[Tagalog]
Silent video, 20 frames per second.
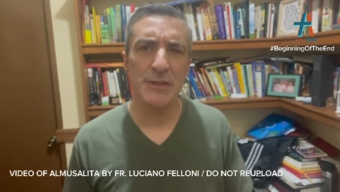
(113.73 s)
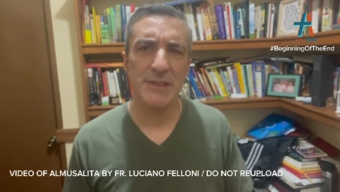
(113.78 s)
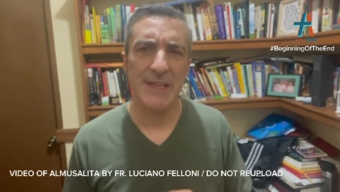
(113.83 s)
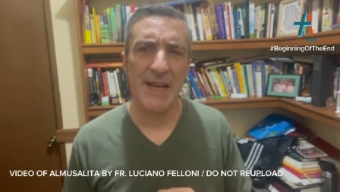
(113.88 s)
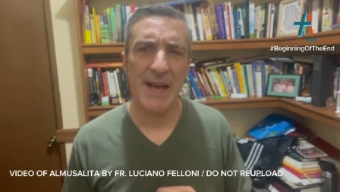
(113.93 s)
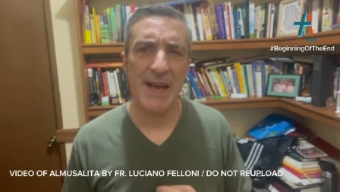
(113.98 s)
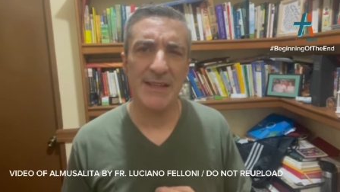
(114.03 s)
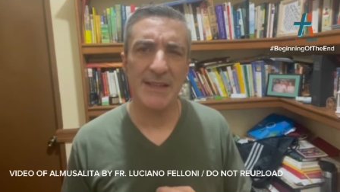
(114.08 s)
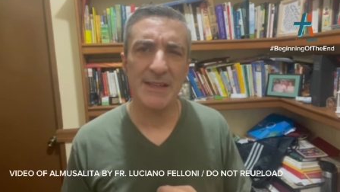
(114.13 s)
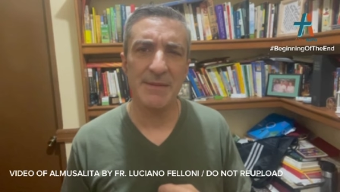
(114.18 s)

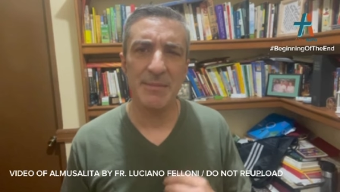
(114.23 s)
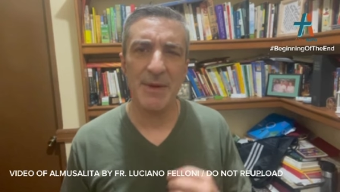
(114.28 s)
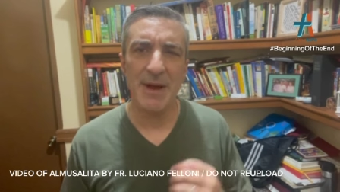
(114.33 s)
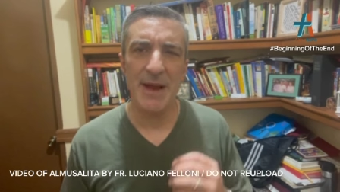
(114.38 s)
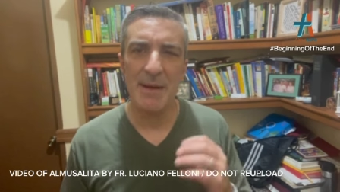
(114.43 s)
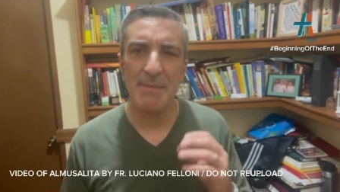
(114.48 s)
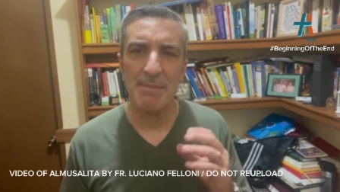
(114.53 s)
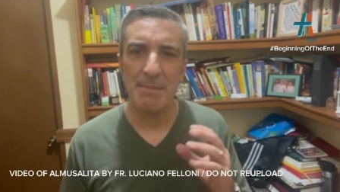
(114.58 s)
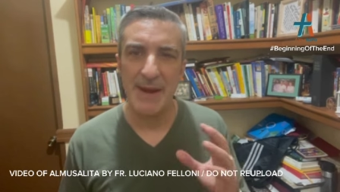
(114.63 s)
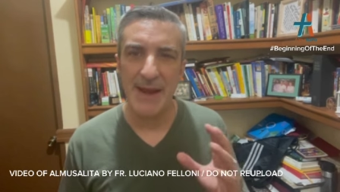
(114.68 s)
sa ating
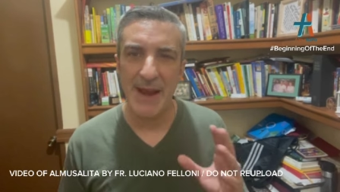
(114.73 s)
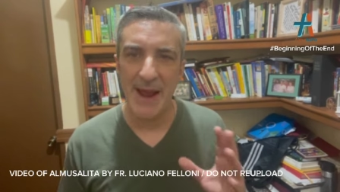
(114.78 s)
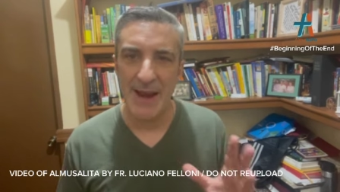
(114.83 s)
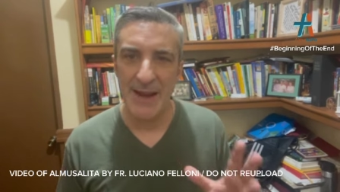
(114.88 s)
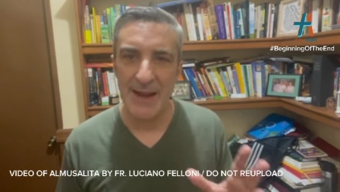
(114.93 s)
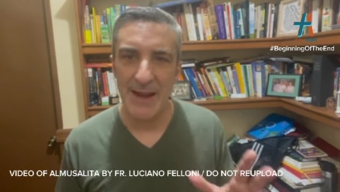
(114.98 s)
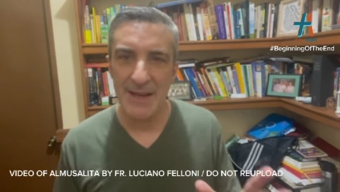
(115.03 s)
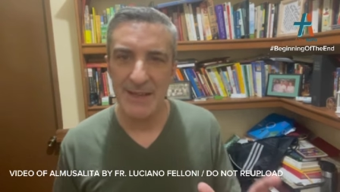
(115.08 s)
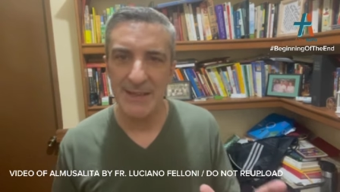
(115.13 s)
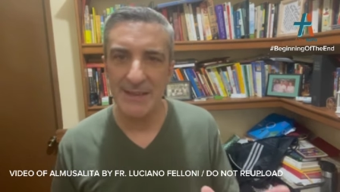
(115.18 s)
mga
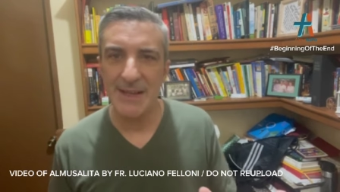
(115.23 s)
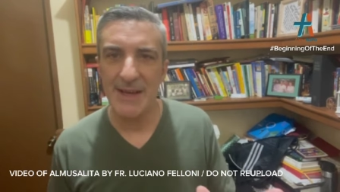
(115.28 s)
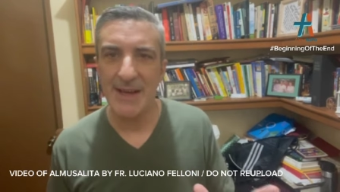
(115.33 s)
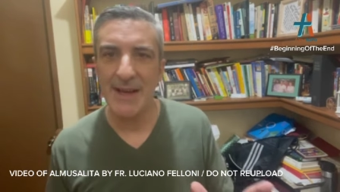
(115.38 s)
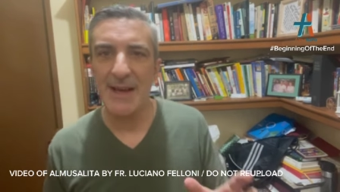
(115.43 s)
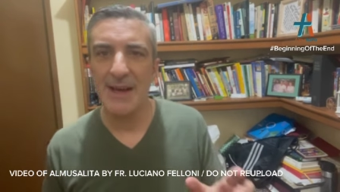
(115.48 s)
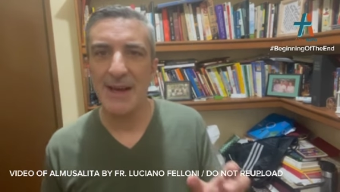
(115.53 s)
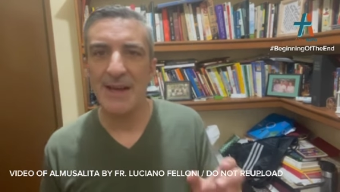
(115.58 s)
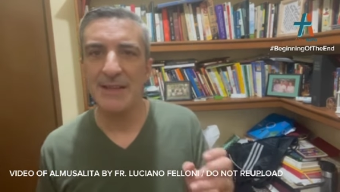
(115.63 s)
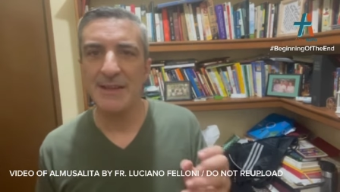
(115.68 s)
pananalita,